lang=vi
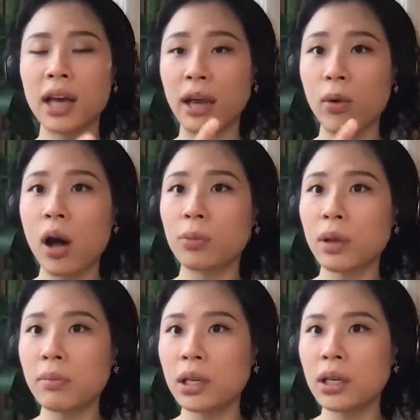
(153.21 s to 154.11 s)
ngành khoa
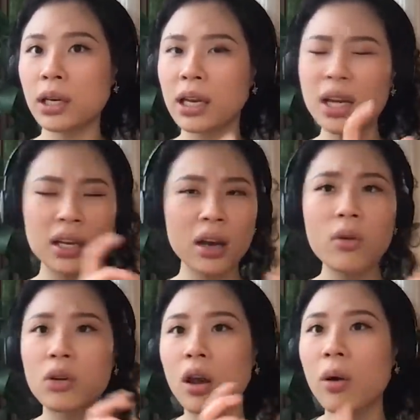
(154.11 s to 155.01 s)
học tâm lý cái định
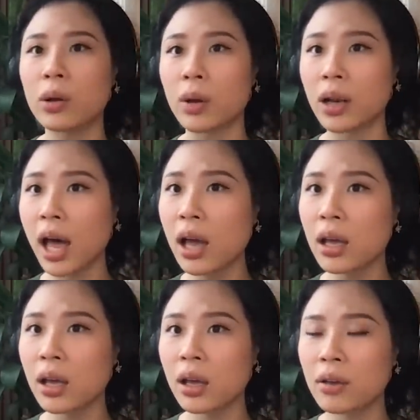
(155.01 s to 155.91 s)
nghĩa của nó là hoàn toàn khác
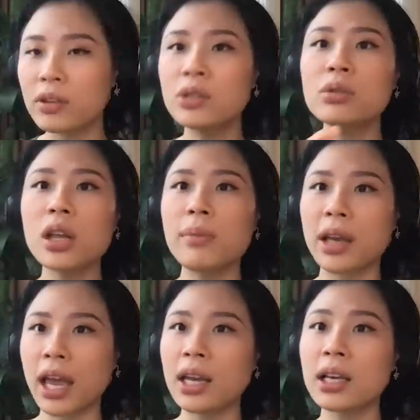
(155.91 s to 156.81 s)
ví dụ như là
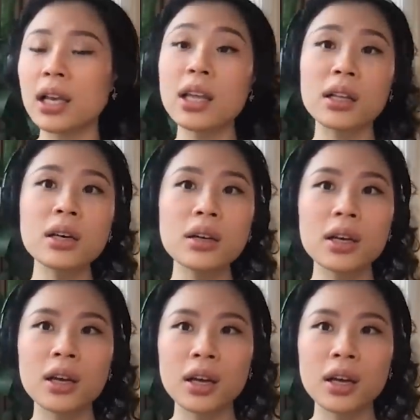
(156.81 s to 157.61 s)
mình hay định nghĩa nhận thức